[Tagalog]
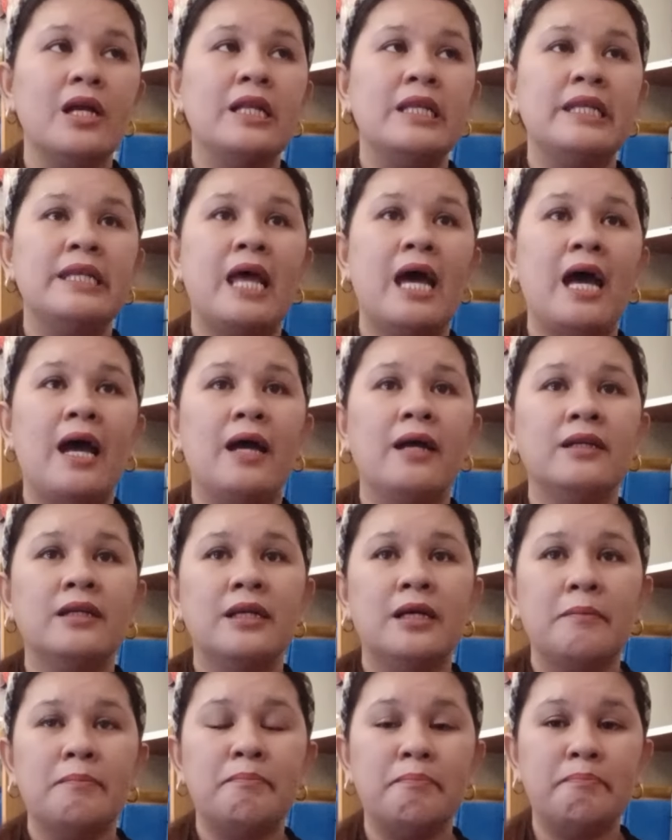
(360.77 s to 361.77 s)
na
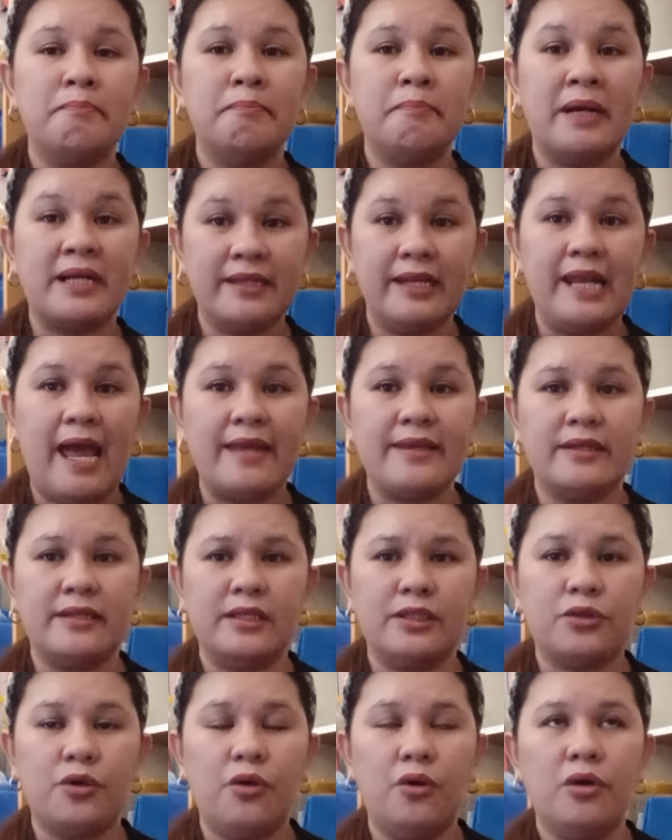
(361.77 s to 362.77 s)
pagnilayan
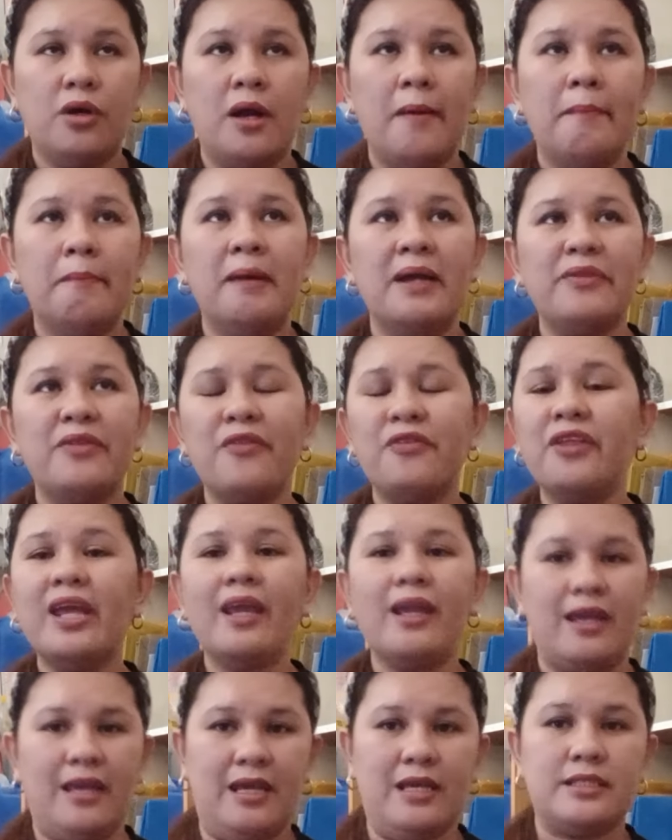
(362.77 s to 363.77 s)
ito. But the
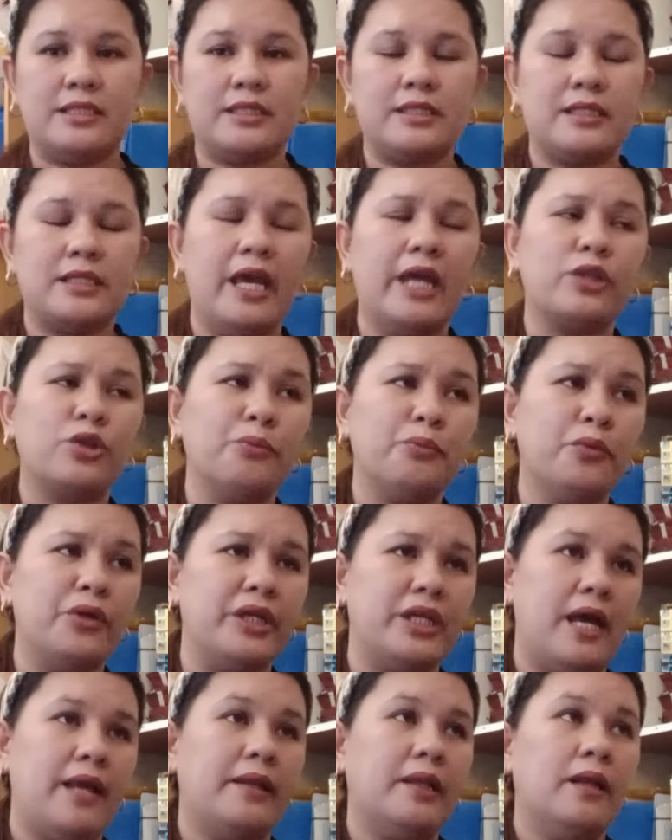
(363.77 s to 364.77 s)
thing is, ito po
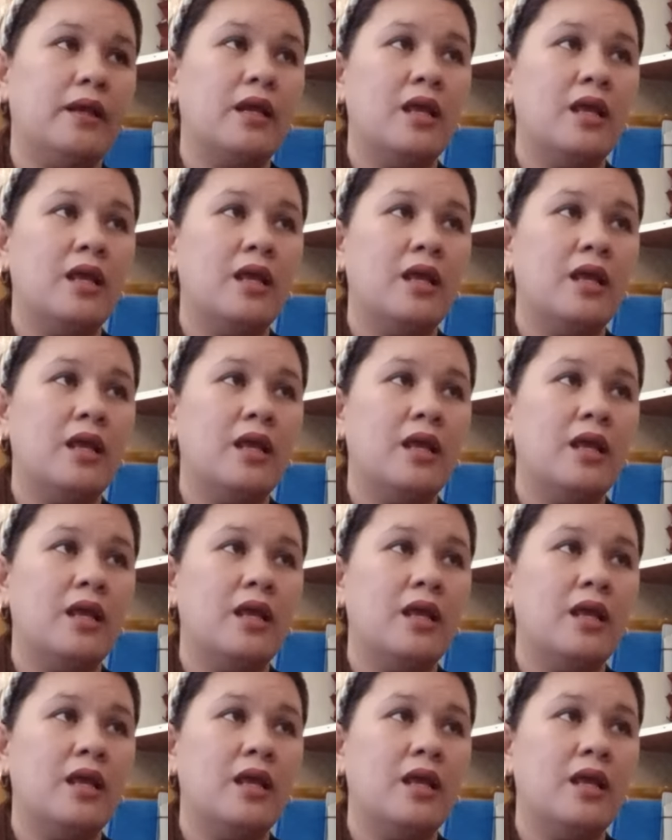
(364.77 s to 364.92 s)
yan.